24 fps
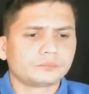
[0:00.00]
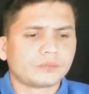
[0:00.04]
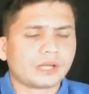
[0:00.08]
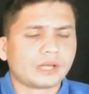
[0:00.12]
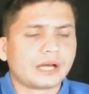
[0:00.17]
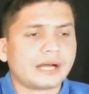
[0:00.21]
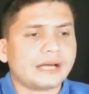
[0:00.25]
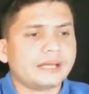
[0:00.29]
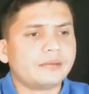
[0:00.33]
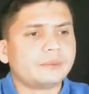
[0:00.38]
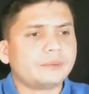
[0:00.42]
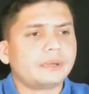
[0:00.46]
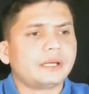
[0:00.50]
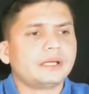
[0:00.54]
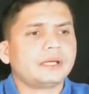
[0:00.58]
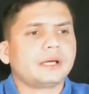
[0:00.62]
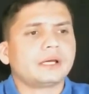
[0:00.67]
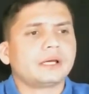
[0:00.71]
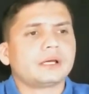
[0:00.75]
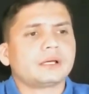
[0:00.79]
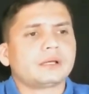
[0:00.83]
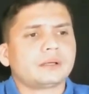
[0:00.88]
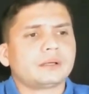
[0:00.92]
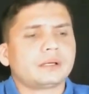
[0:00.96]
Ahí
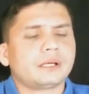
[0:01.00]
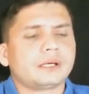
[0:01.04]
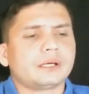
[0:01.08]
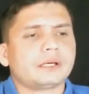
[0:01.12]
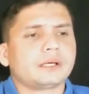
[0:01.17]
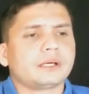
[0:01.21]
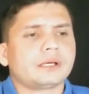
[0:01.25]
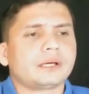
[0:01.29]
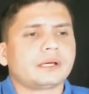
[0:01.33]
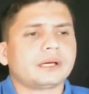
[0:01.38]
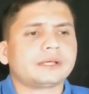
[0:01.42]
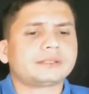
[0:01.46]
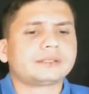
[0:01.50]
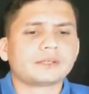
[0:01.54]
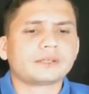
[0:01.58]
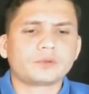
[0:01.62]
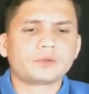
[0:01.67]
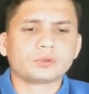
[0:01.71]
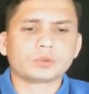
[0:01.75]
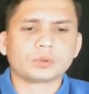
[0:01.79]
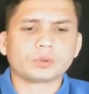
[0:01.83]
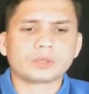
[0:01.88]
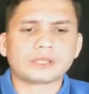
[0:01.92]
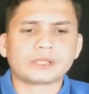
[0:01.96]
veía eh, en esta
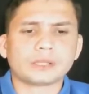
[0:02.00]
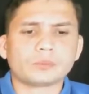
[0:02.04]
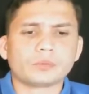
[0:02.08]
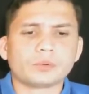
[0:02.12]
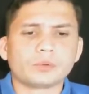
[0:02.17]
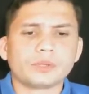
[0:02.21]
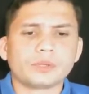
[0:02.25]
foto que estamos